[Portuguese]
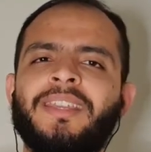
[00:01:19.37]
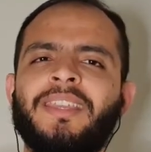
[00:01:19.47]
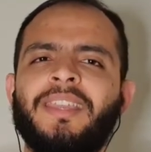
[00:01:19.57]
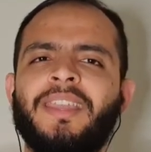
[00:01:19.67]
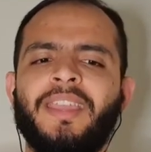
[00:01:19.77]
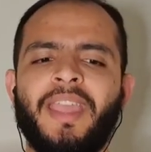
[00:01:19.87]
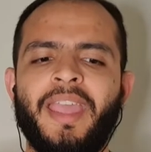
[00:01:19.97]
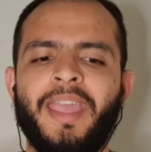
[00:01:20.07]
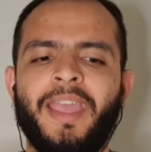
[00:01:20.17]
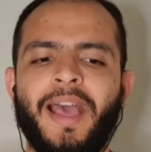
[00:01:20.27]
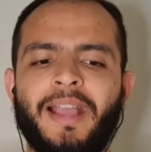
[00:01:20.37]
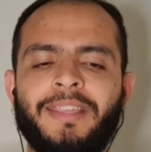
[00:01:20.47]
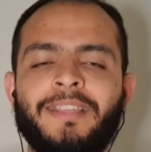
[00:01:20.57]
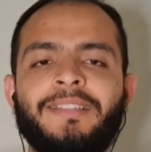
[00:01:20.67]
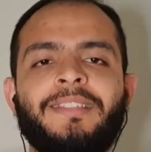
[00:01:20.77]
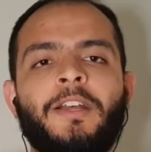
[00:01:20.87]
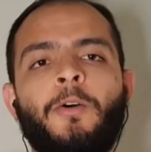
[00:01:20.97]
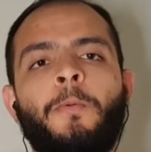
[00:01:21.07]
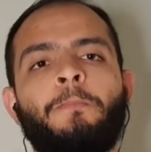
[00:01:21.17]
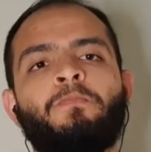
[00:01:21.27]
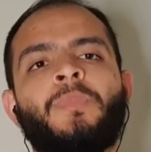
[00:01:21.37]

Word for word: que é a questão